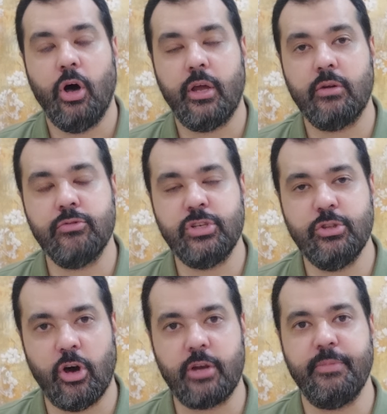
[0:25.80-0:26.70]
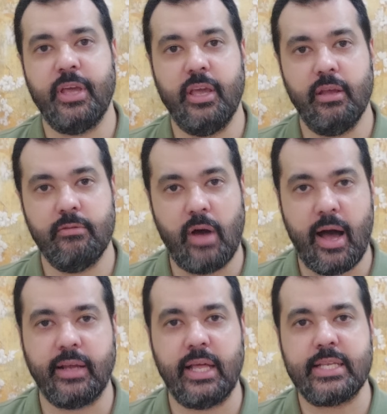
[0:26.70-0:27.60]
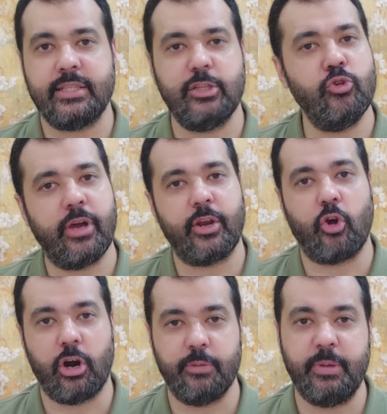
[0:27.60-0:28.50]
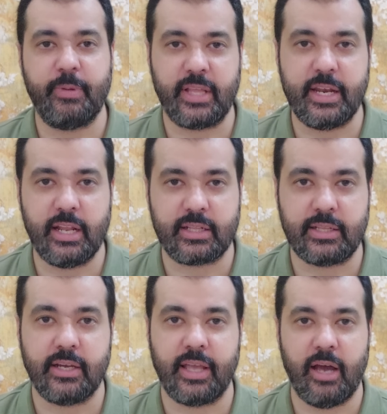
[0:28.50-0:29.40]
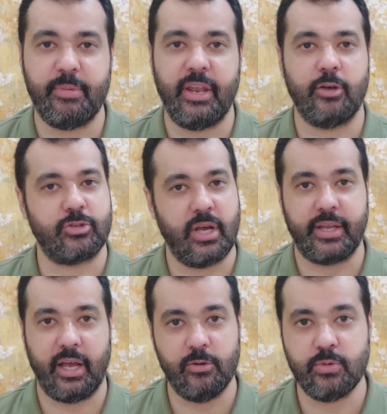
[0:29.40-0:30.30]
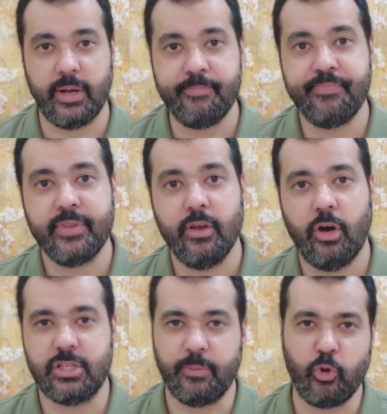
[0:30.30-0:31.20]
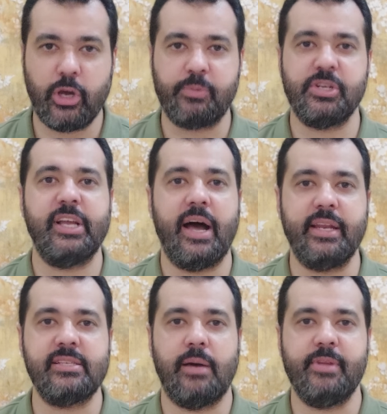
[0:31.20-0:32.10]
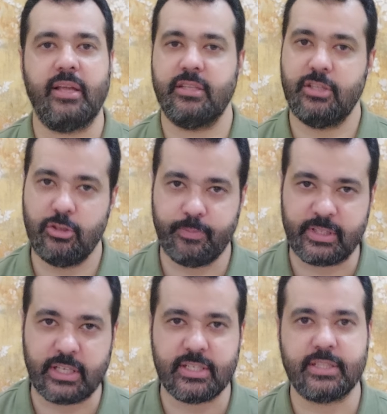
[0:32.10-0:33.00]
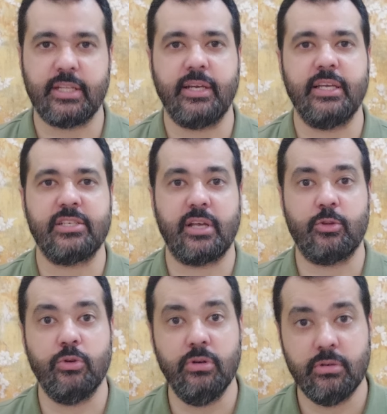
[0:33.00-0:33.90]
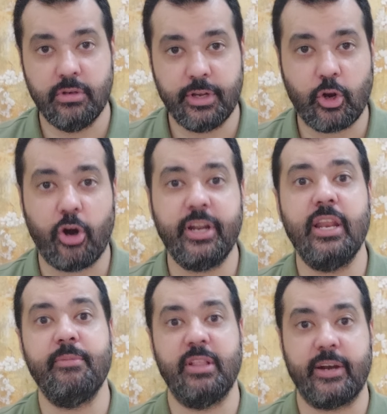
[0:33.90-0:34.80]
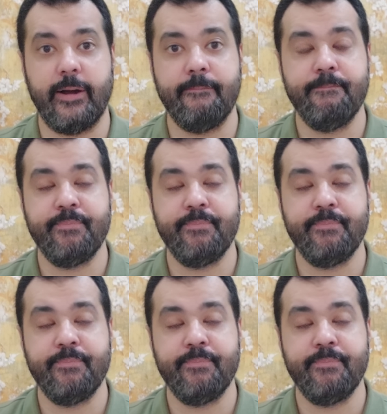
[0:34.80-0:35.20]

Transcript: और उसी दौर में आग लग जाती थी तो उनका रिकॉर्ड भी पता नहीं लगता था क्या बना उसका क्या हुआ और जब कोई करप्शन कहानी सामने आती थी तो पता चलता था कि इसका तो रिकॉर्ड ही नहीं मिल रहा